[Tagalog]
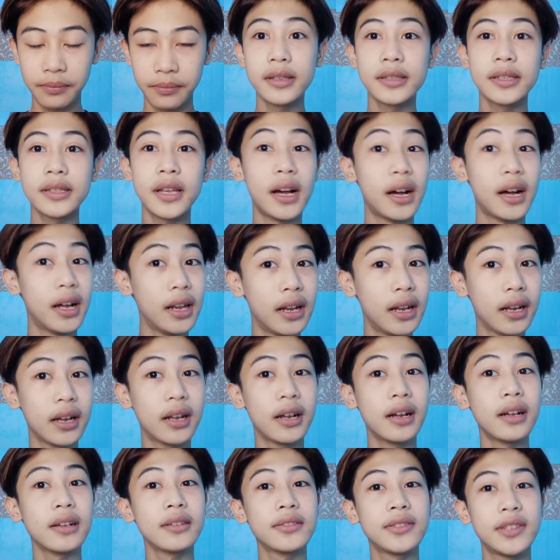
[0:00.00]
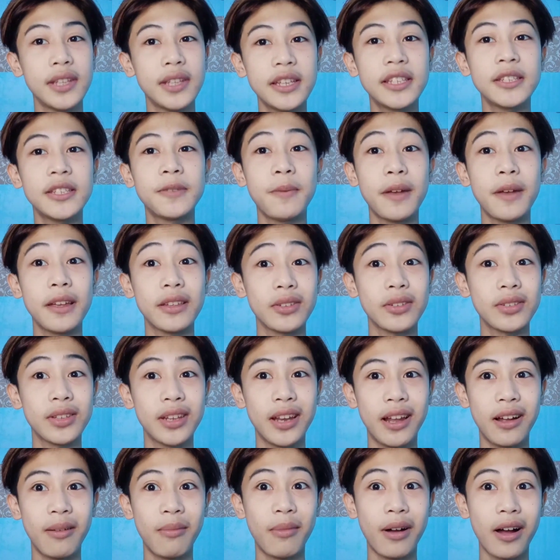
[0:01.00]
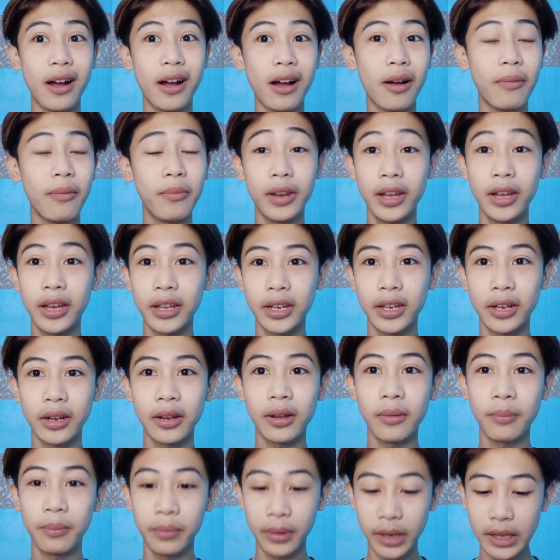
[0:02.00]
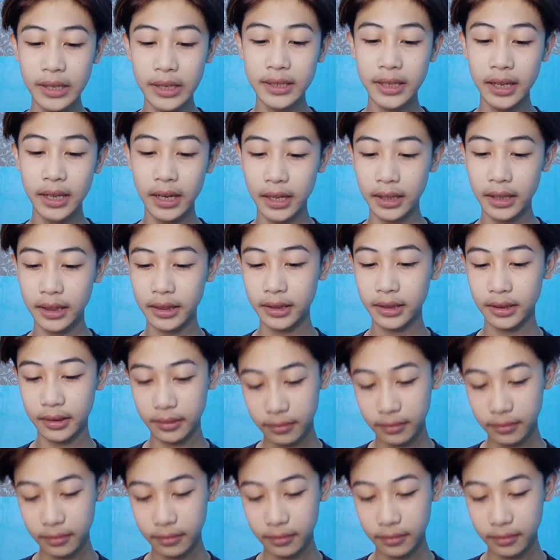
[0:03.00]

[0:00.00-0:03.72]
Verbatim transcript: Sa halagang 6 pesos lang makakabili ka ng bracelet.